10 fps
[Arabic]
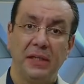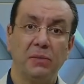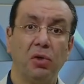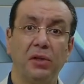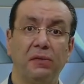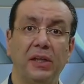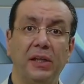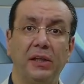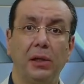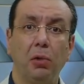الناس ممكن
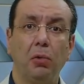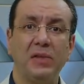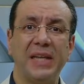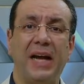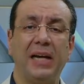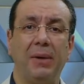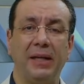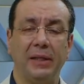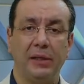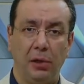تفتكر ان الجلوس ده حاجه
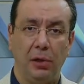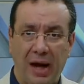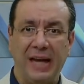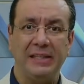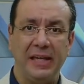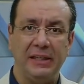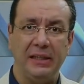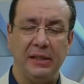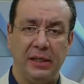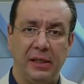واحده ان الاعاد
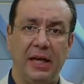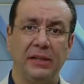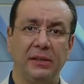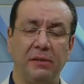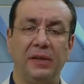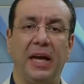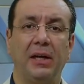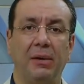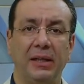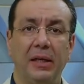يعني ان احنا نقعد الطفل ده
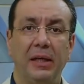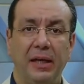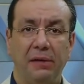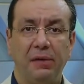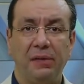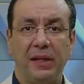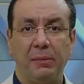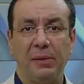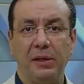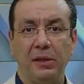حاجه واحده لا في فرق
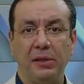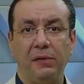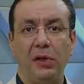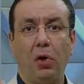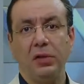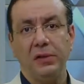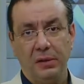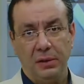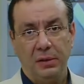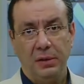ما بين ان الطفل يقعد
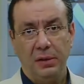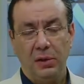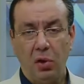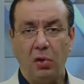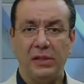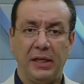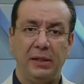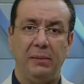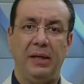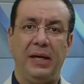يقعد
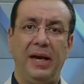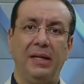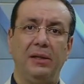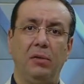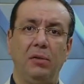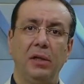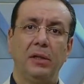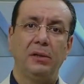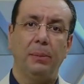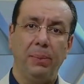يعني يبقى قاعد اهو
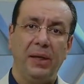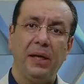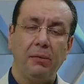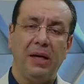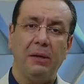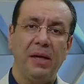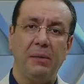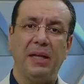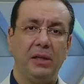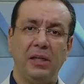طبيا وعلميا
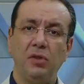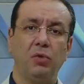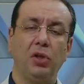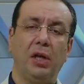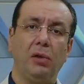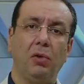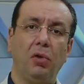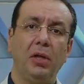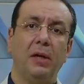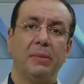ما عندناش مشكله انه
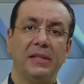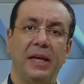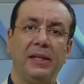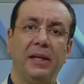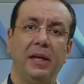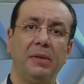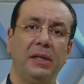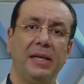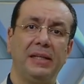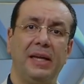يقعد بس هذا الامر
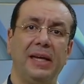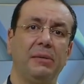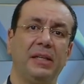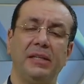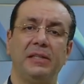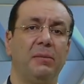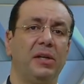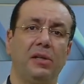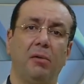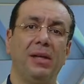لا يجب ان
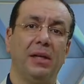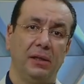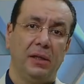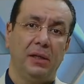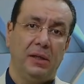يستمر طويلا